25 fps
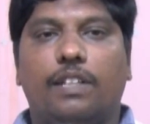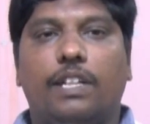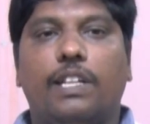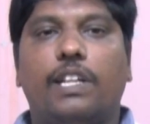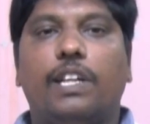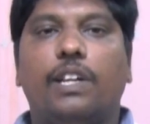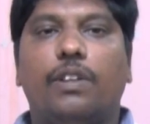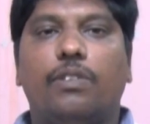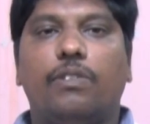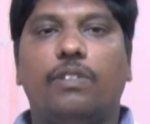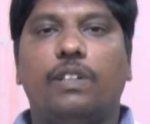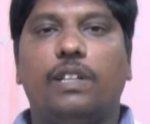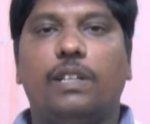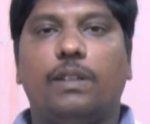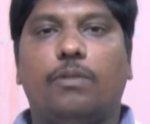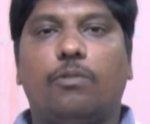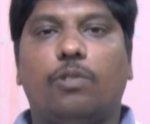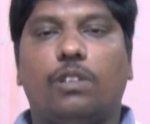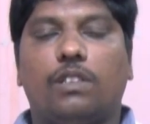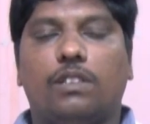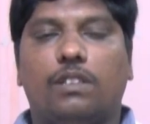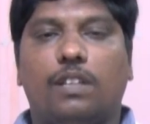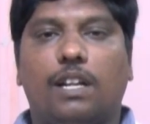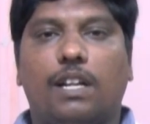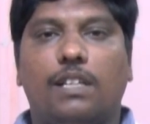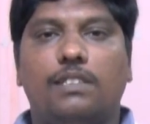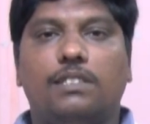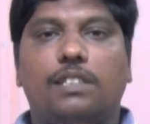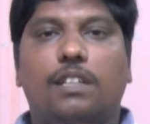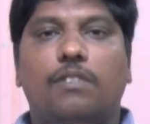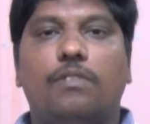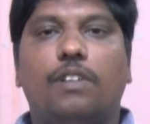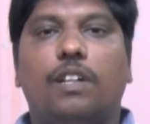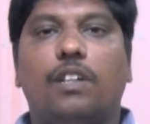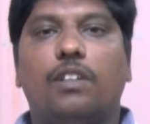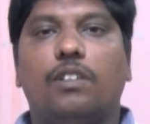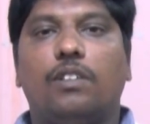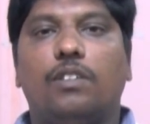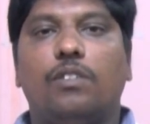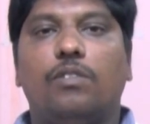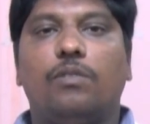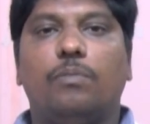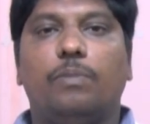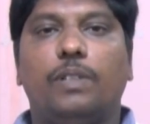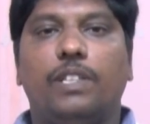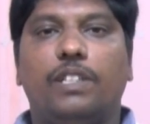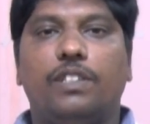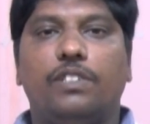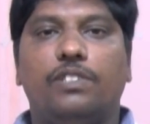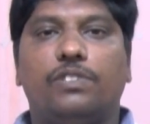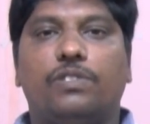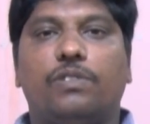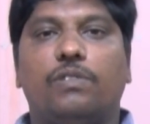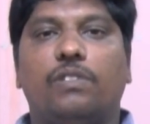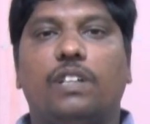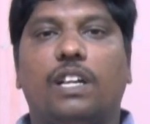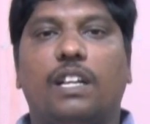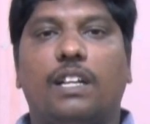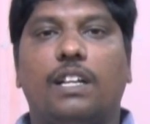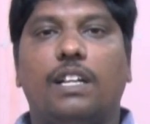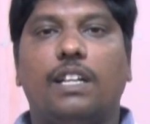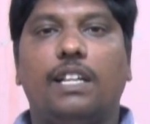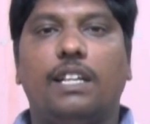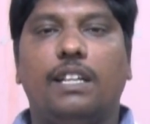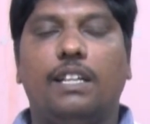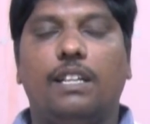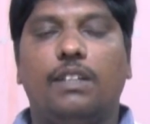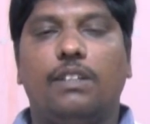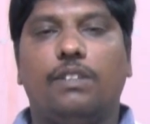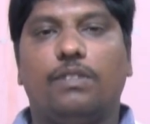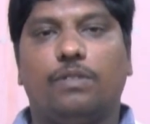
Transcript: దగ్గరుండి కొత్త ఆశావాహులను బెదిరిస్తున్నారని